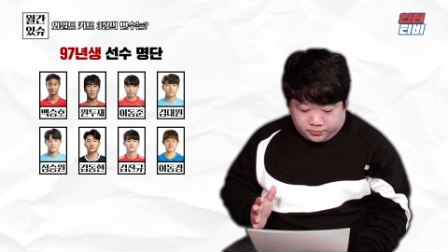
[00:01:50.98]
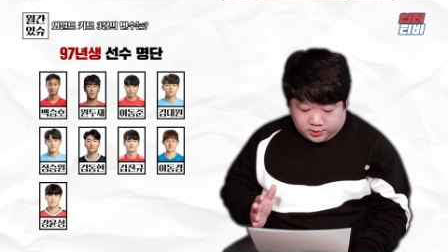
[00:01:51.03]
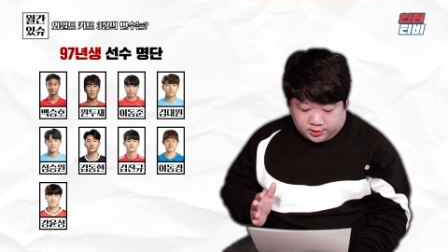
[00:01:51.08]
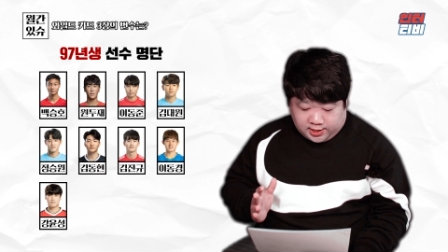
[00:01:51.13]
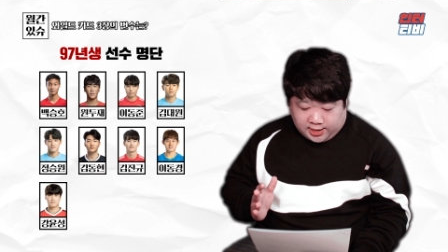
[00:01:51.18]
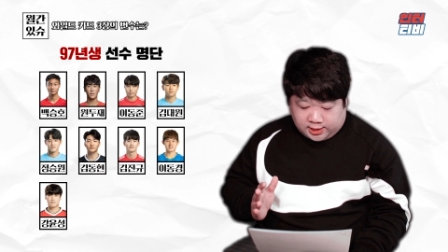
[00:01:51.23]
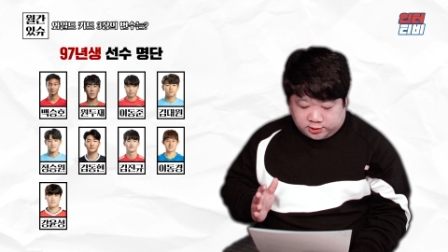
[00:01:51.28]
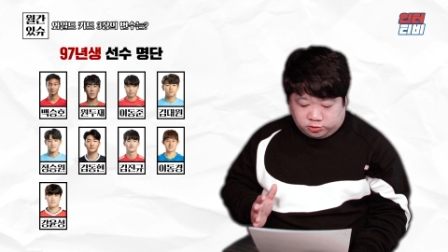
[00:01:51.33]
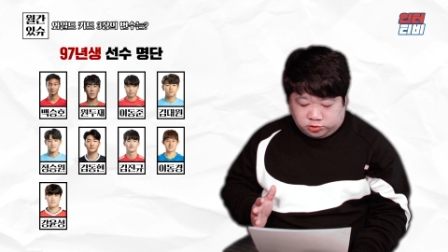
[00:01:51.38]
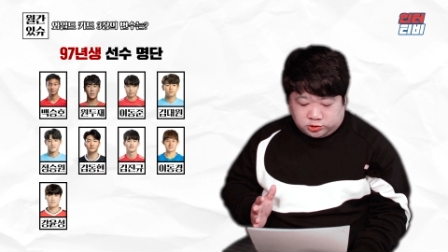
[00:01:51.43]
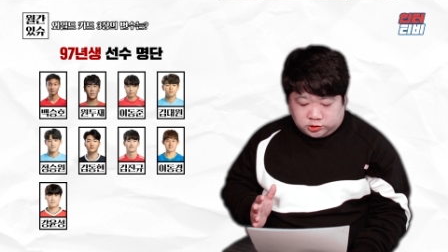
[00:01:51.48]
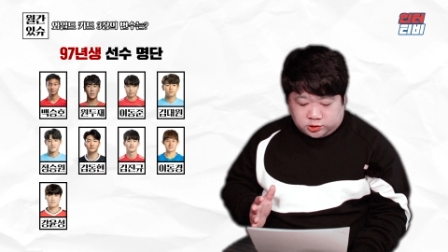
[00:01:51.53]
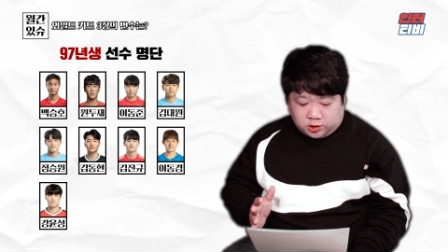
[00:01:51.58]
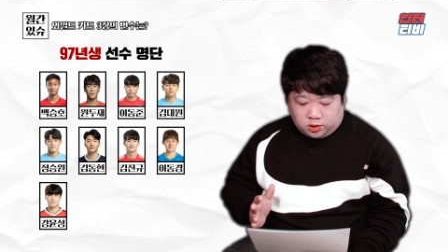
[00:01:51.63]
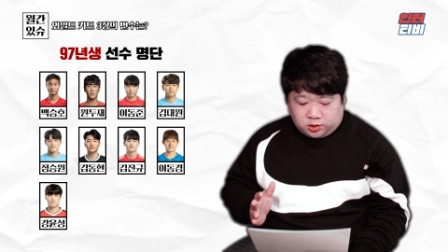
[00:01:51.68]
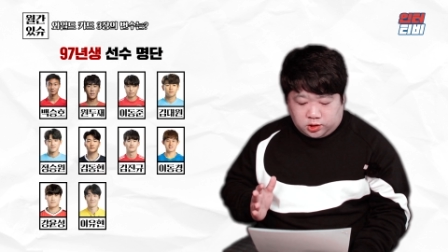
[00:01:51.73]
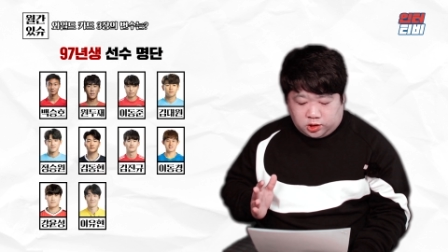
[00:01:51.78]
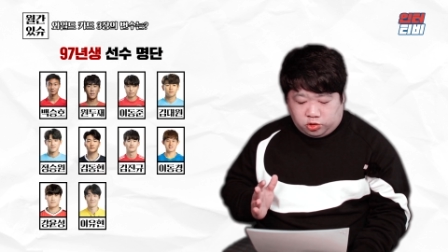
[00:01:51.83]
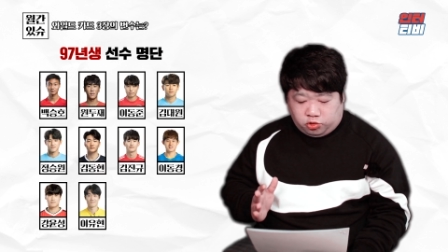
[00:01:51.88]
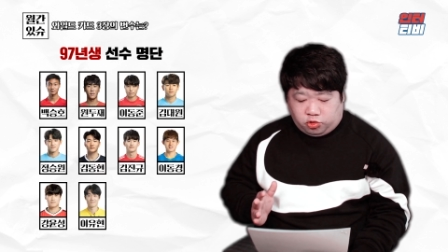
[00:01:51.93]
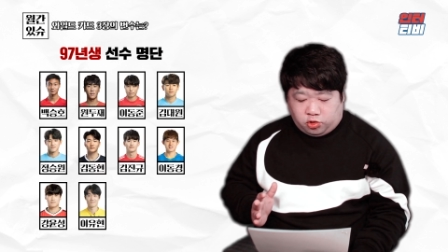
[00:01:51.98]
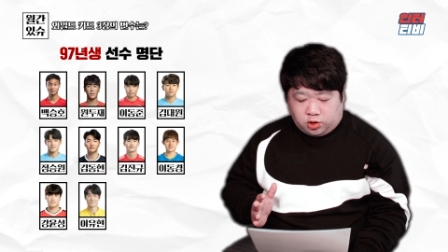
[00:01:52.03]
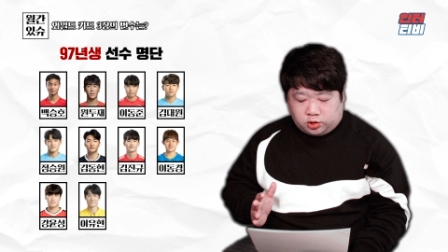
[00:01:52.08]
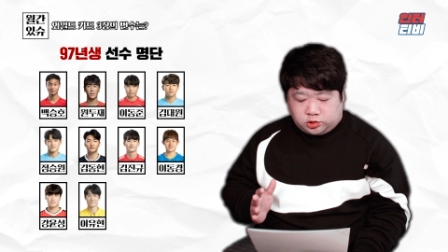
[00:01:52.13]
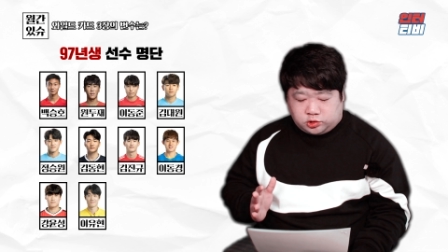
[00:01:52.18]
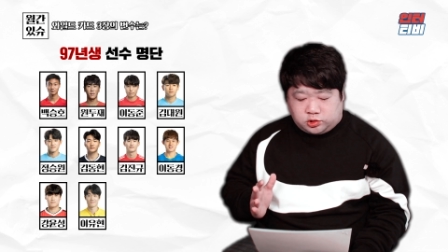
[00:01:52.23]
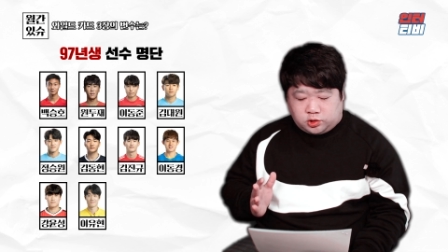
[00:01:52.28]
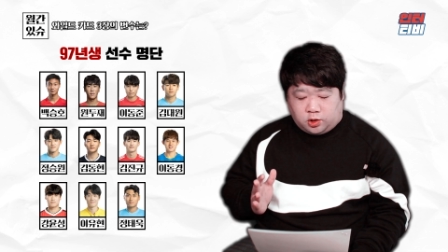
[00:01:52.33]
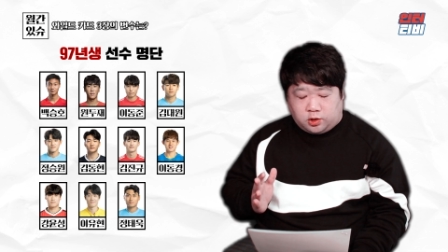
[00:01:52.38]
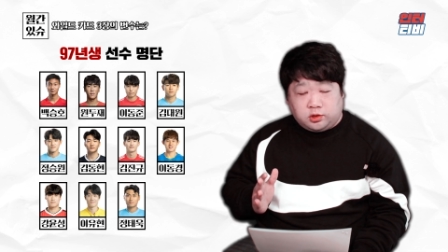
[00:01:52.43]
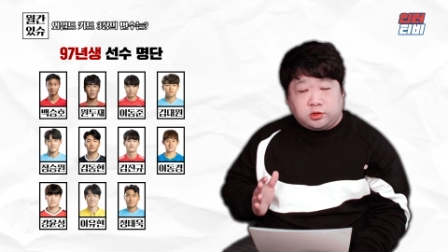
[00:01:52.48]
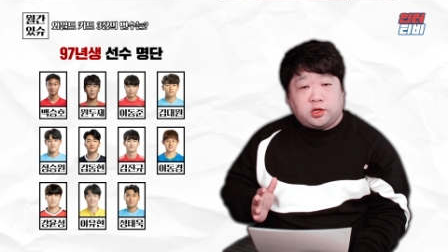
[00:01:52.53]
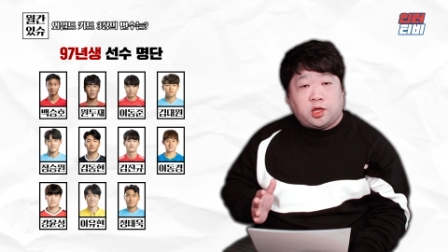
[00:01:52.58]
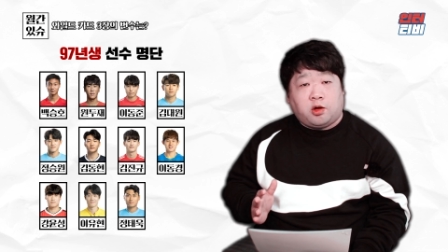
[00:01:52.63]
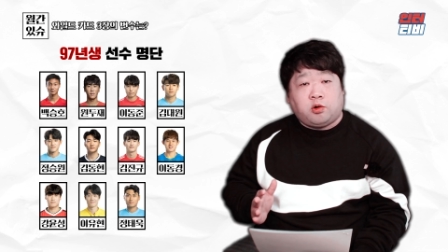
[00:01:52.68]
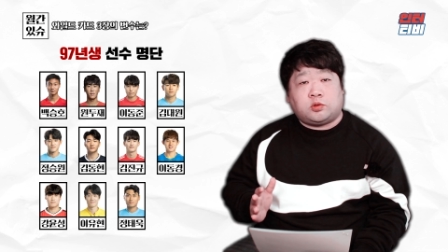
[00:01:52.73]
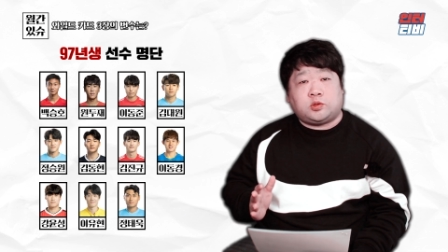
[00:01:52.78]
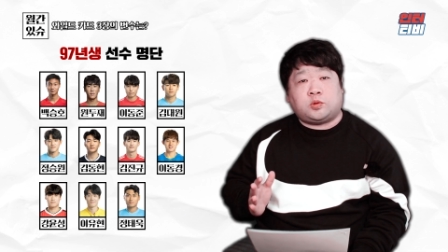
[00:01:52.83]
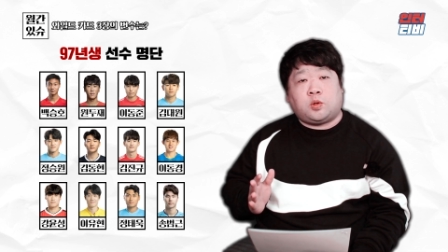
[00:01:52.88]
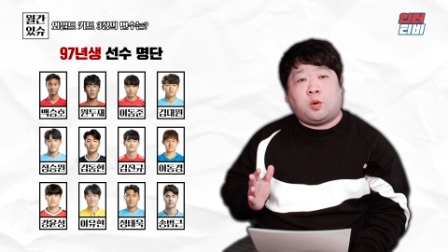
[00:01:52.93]
강윤성, 이유현,
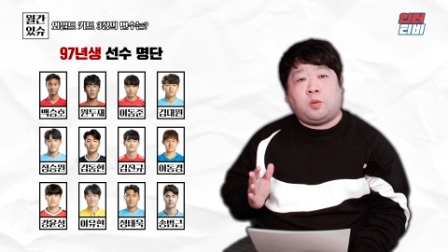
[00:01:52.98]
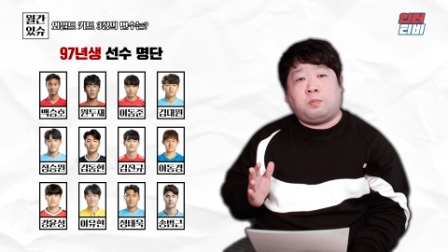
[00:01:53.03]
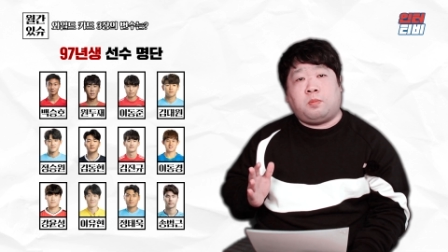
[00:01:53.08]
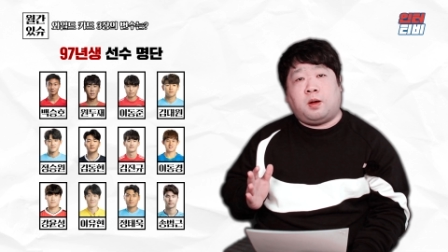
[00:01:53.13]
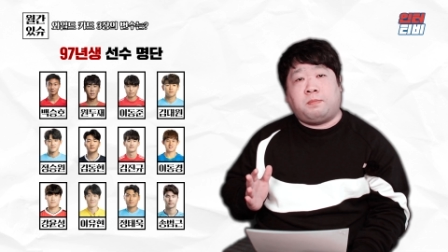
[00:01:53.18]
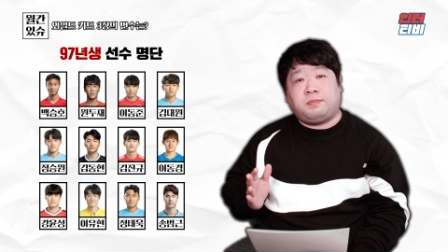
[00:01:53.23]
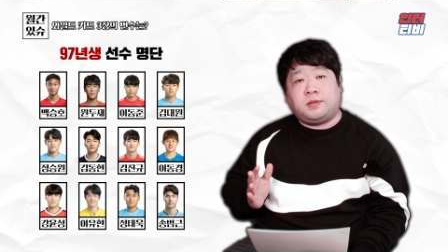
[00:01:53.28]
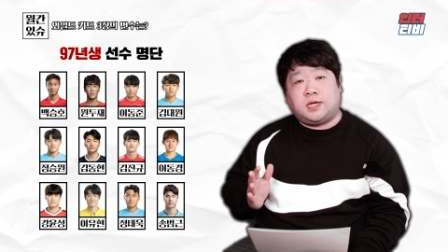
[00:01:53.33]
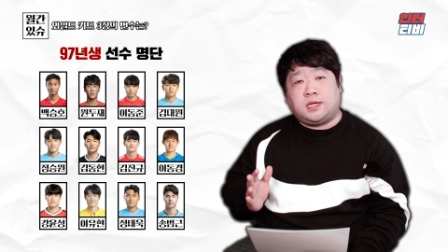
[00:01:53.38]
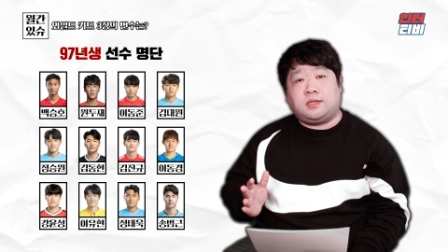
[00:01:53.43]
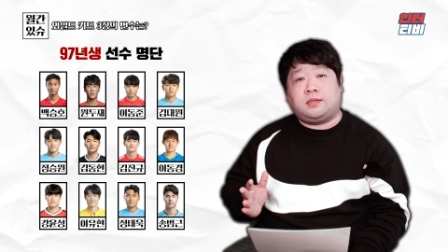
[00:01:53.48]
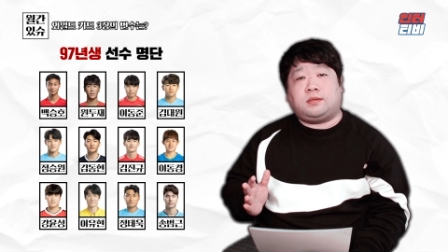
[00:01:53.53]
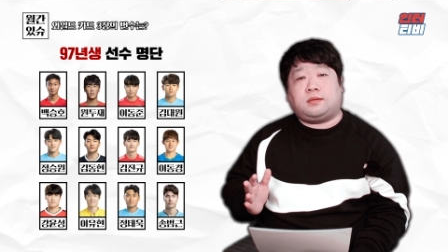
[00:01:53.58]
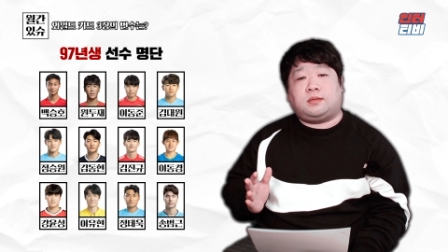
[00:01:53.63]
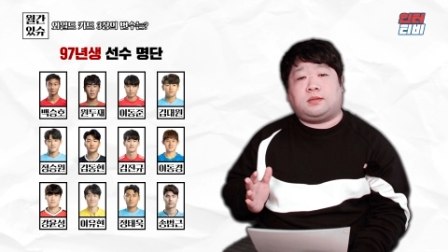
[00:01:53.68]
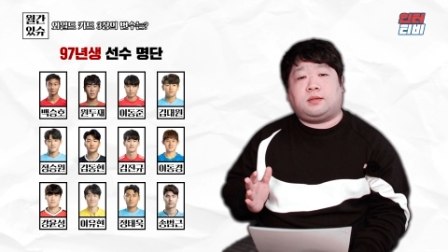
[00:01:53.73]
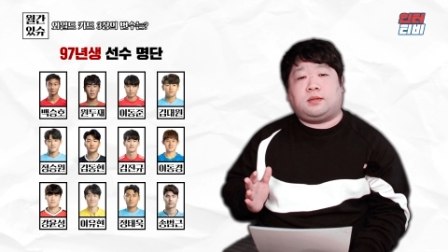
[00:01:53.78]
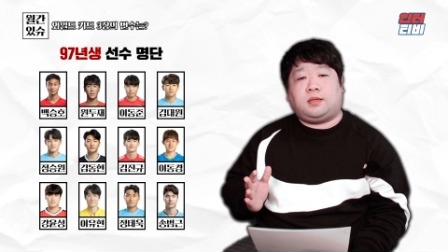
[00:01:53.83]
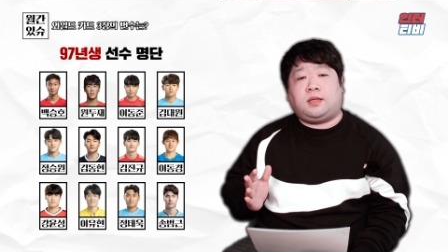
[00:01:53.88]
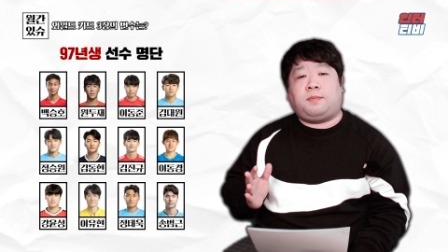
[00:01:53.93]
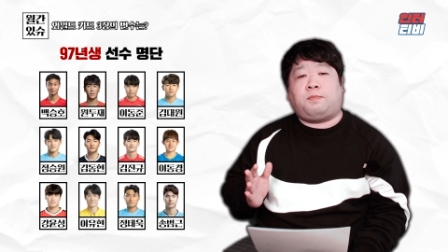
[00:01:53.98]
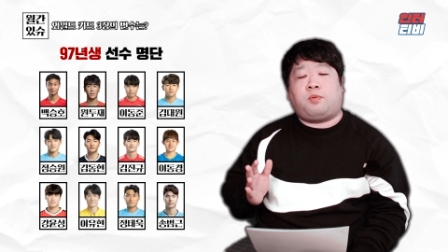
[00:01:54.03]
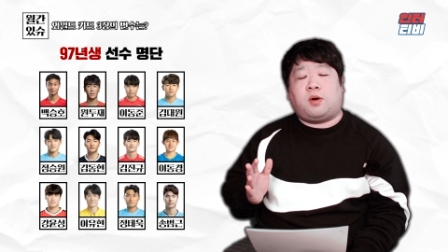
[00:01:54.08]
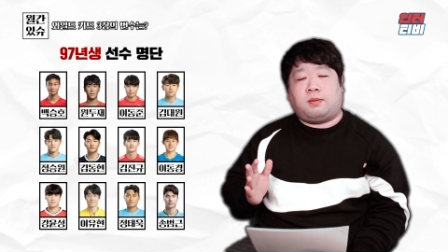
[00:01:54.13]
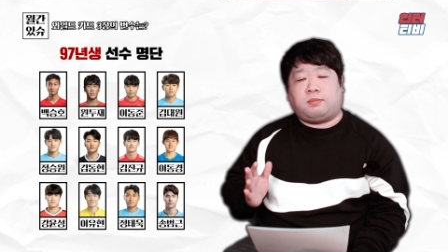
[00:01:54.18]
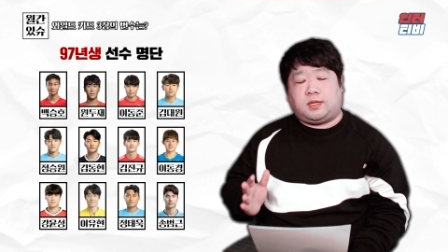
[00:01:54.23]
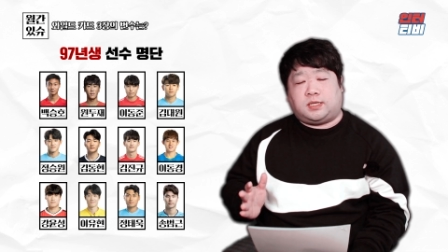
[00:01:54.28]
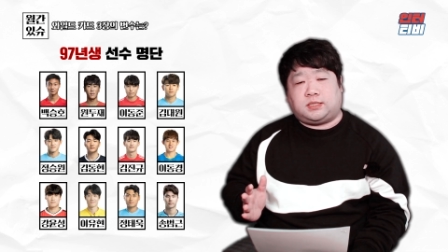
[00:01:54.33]
정태욱, 송범근이 포함되어